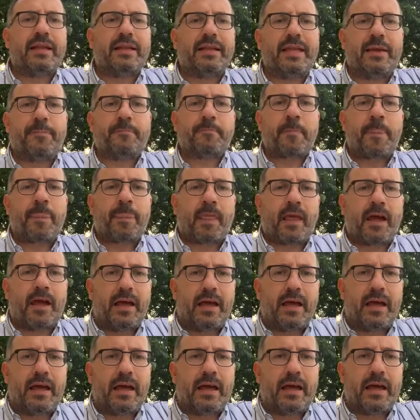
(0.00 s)
di
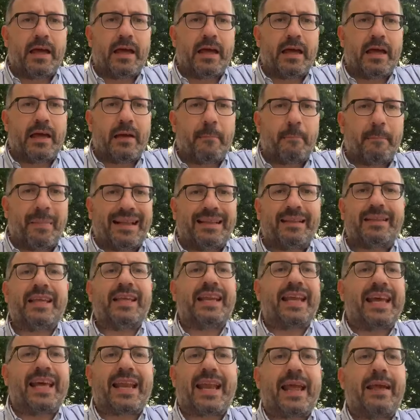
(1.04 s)
eh,
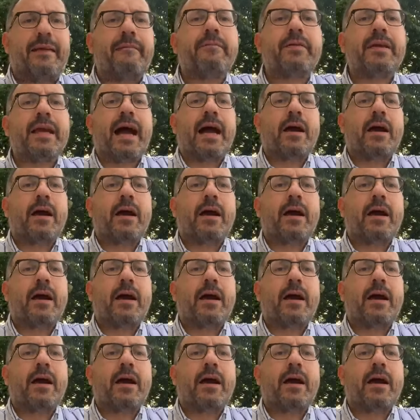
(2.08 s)
mantenere